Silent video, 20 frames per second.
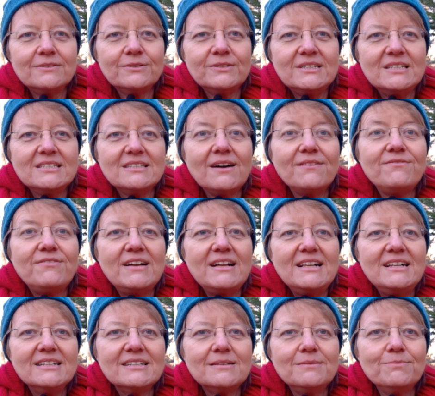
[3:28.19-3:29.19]
Und dieser
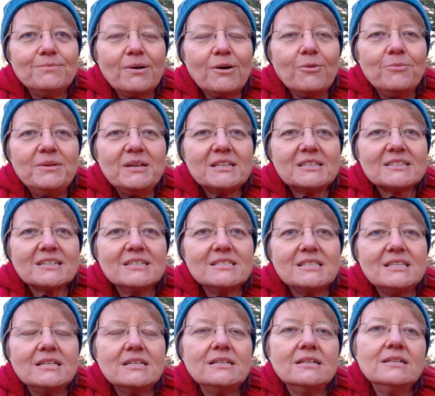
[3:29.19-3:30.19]
Weltenbaum
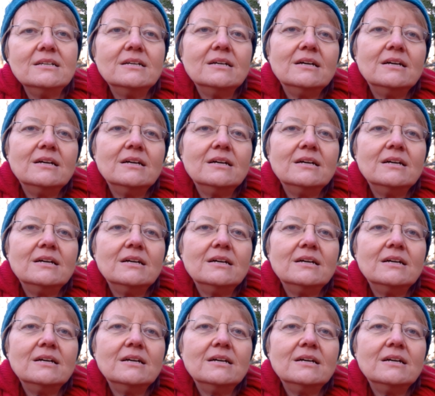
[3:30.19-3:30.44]
Yggdrasil,